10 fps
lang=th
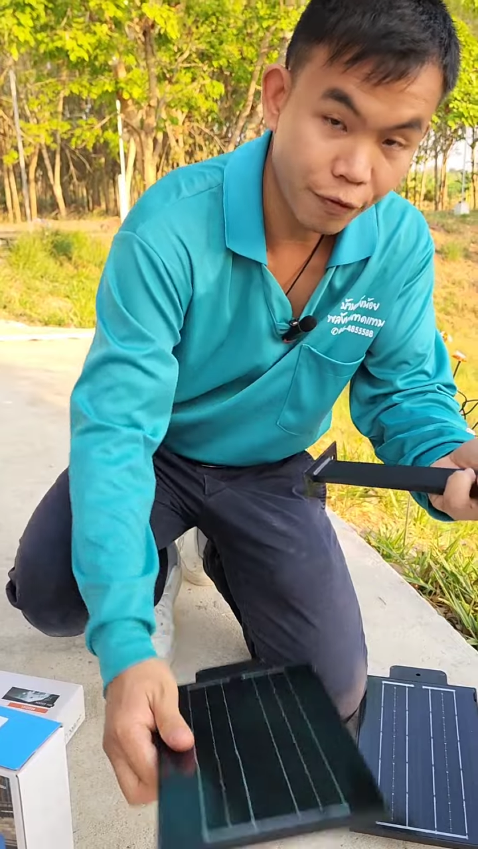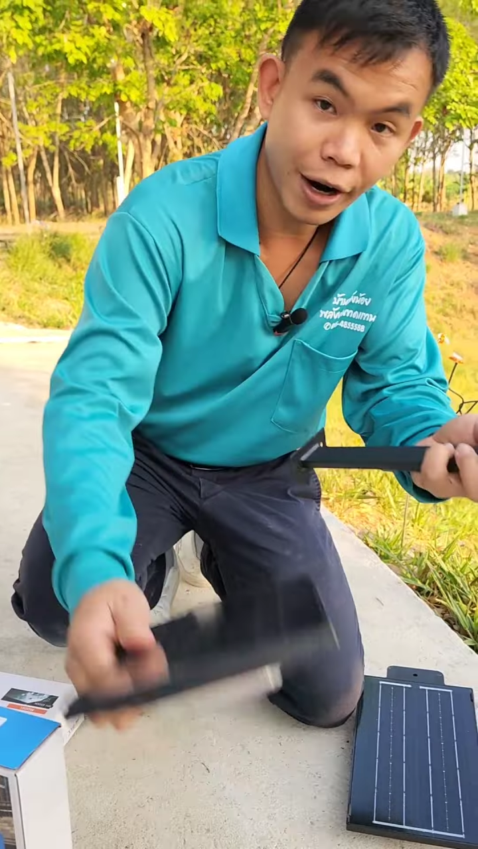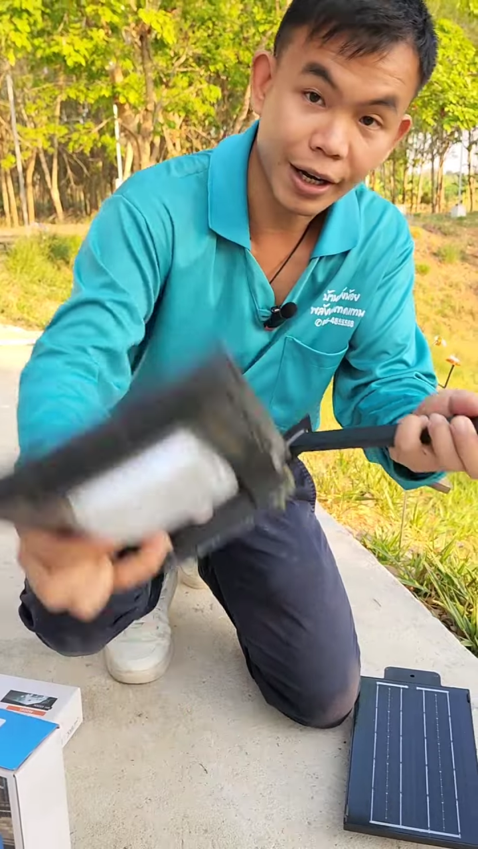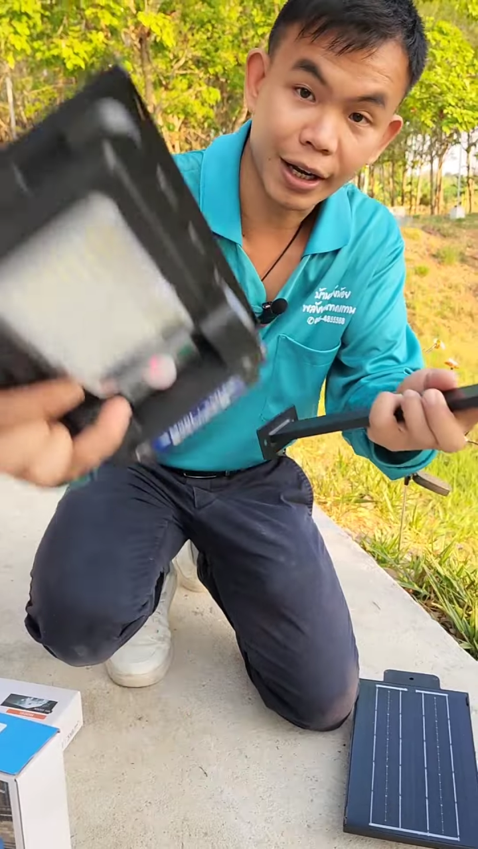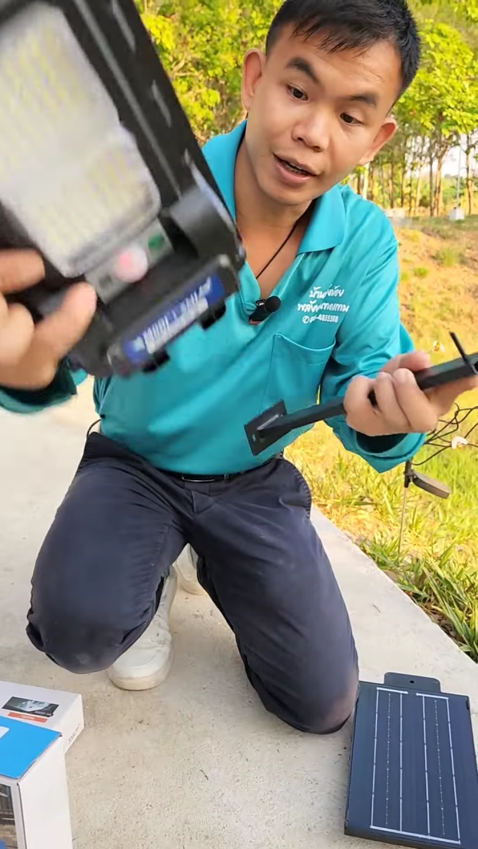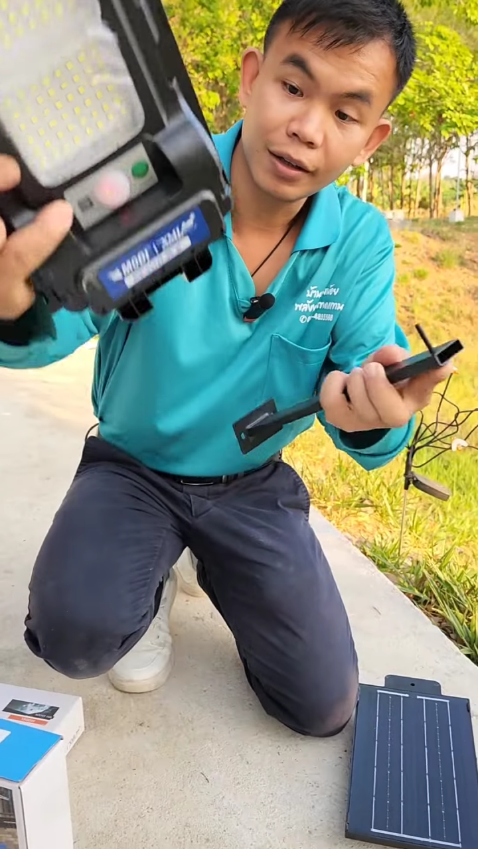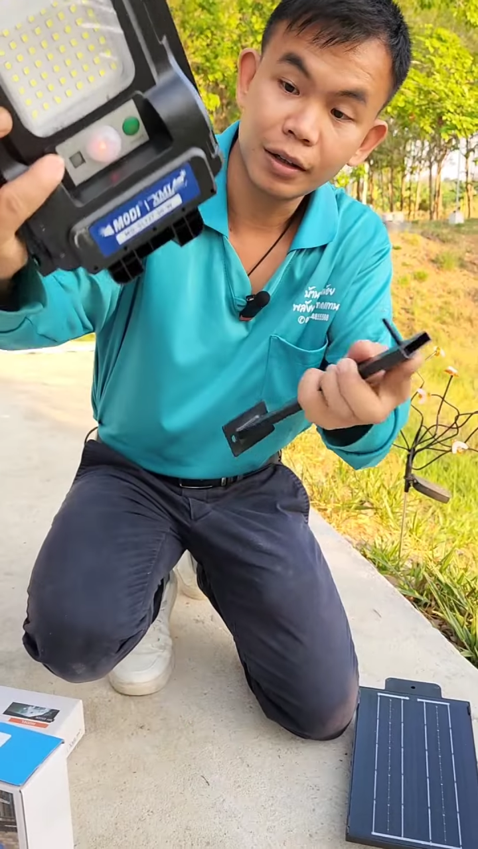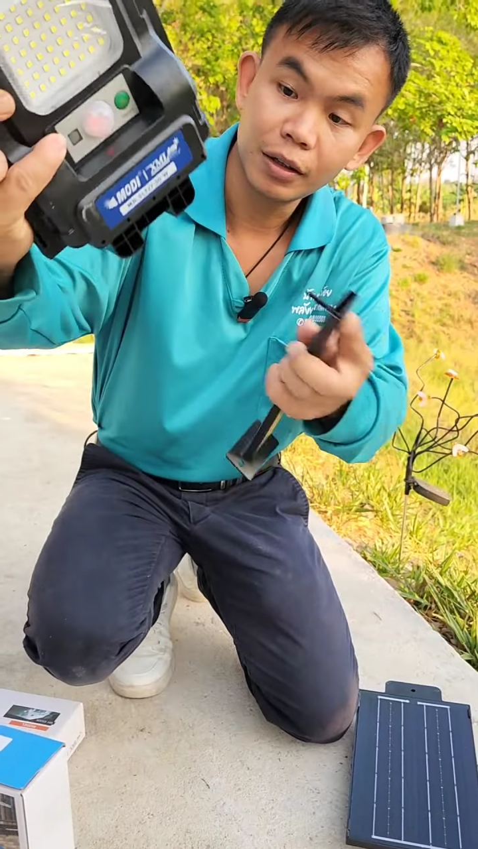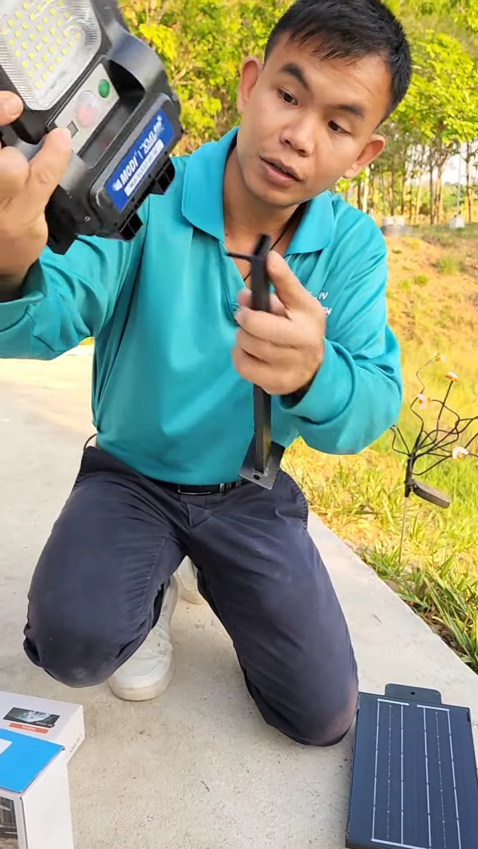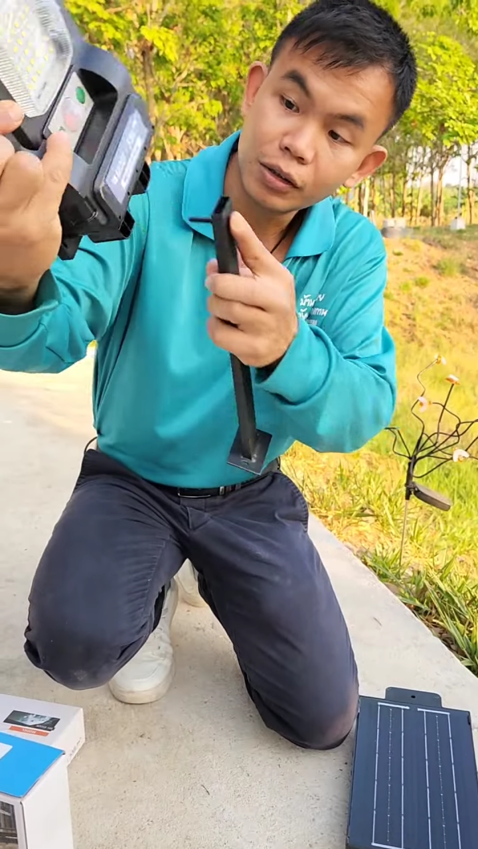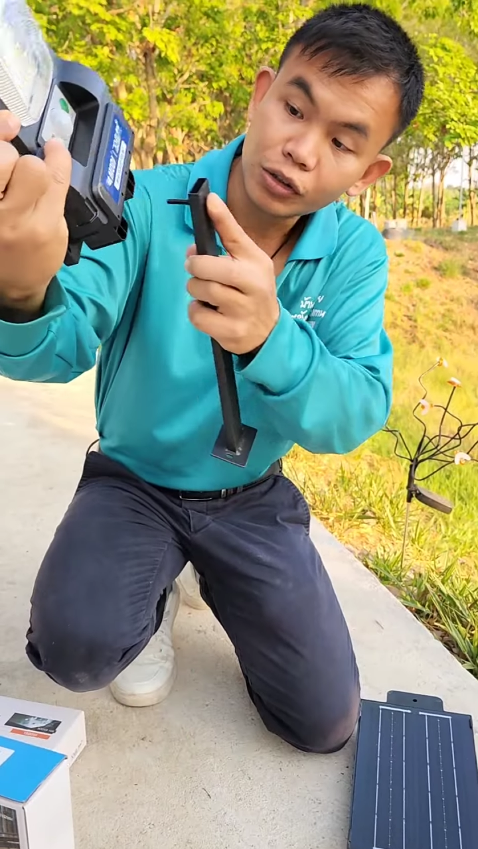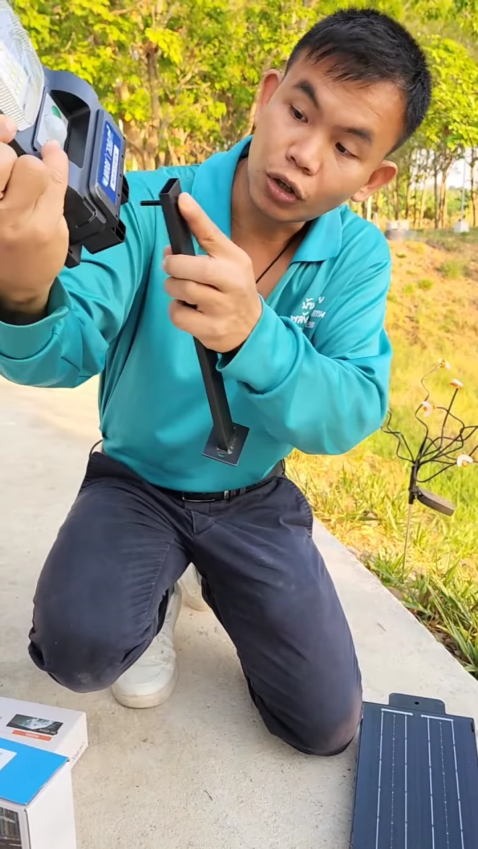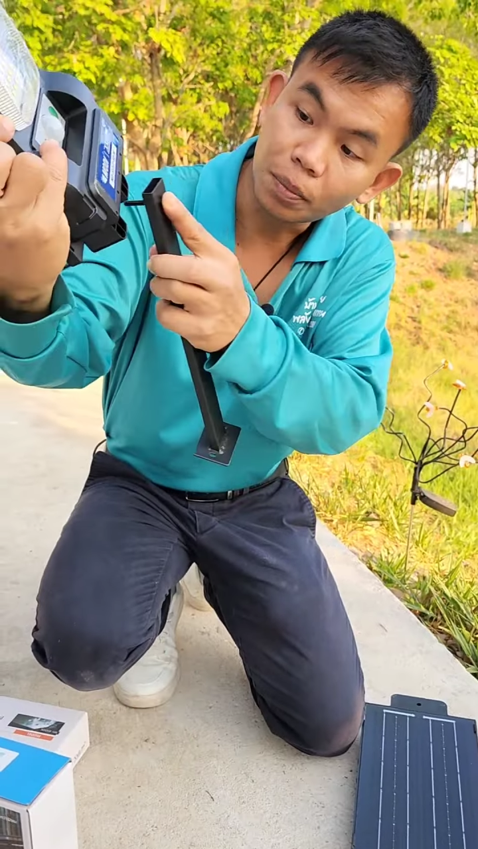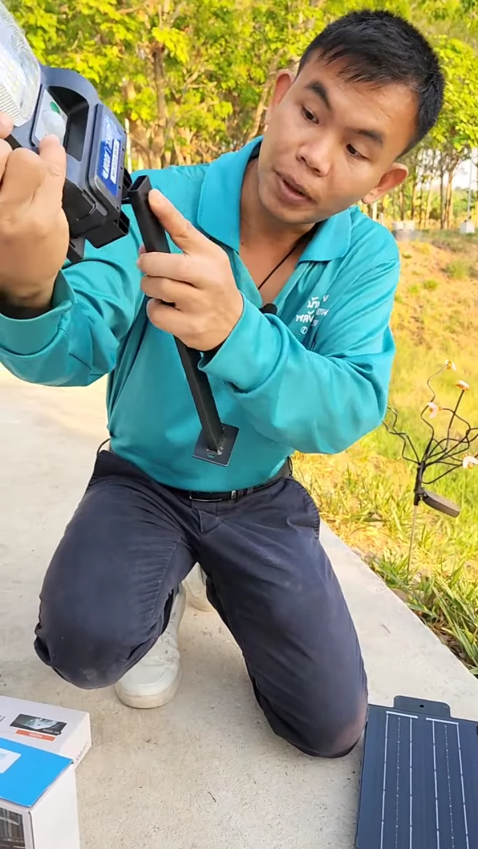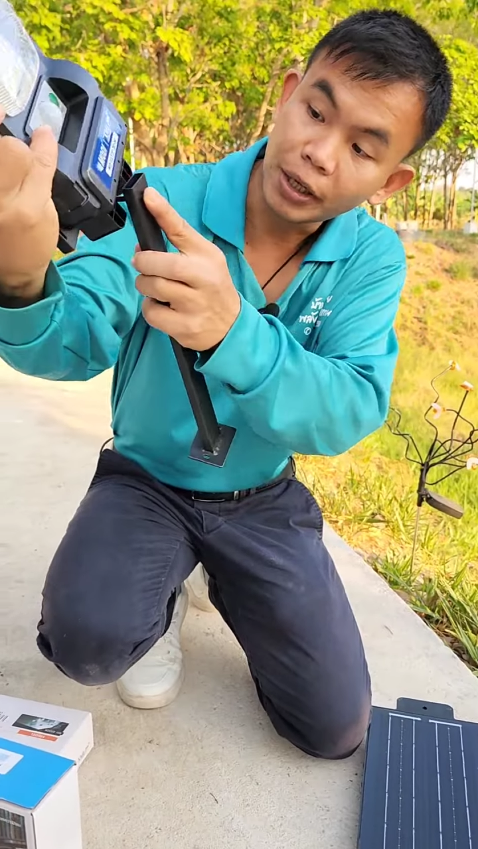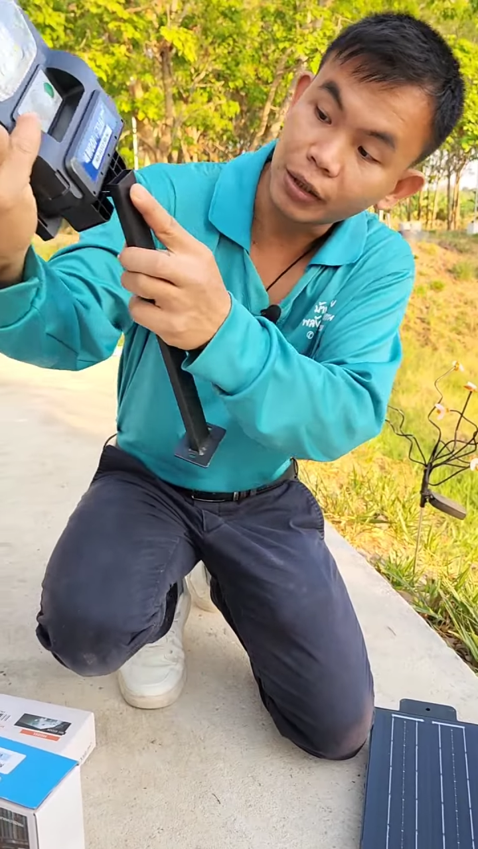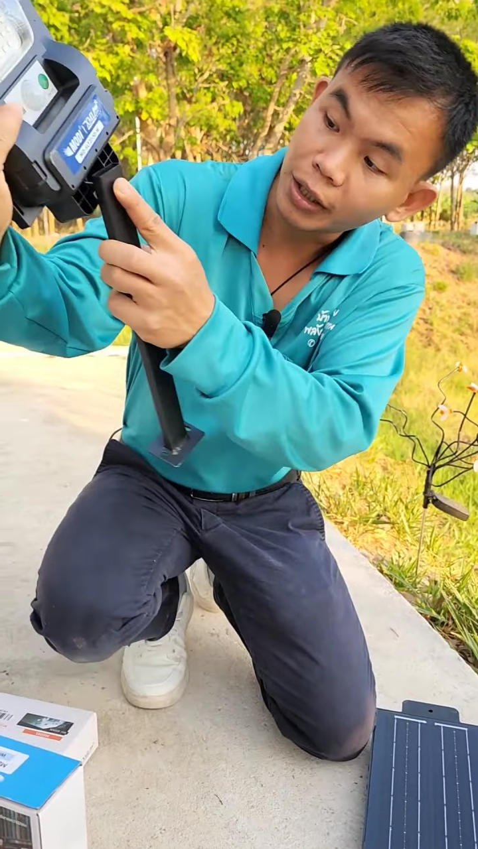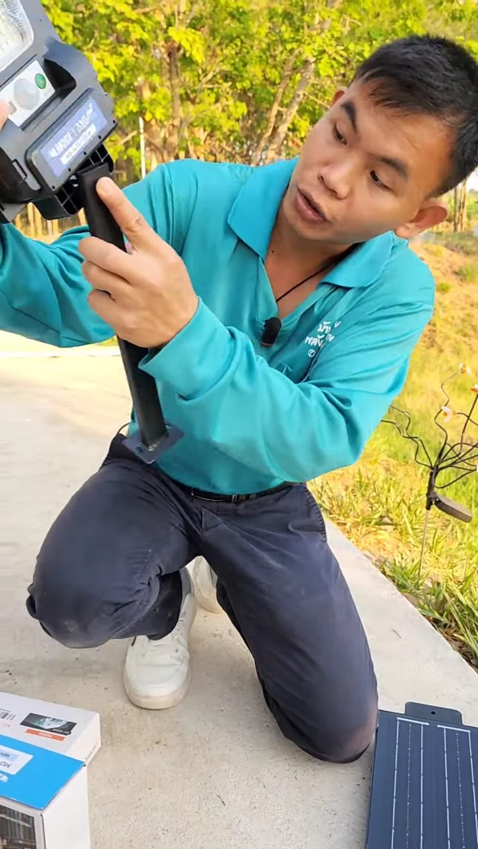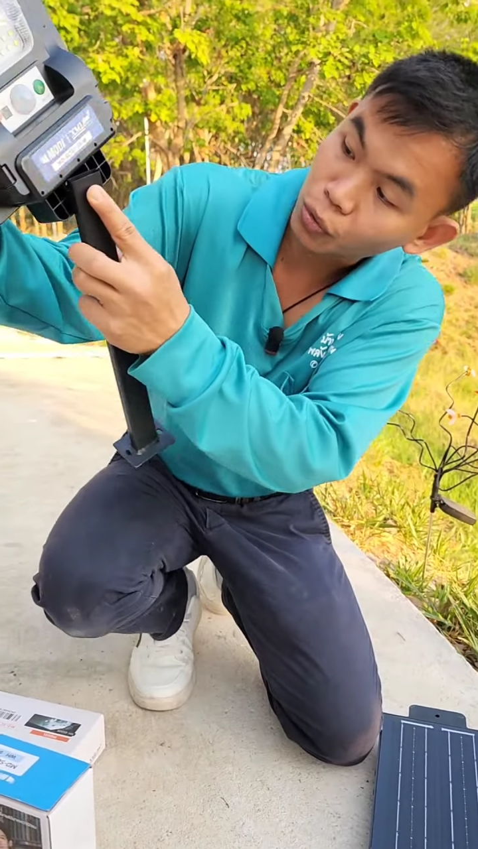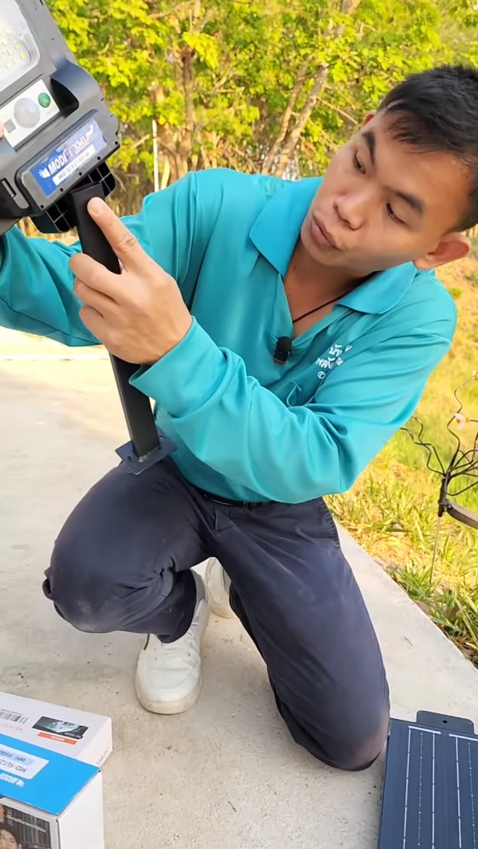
มไฟเนี่ยสอดไปให้ตรง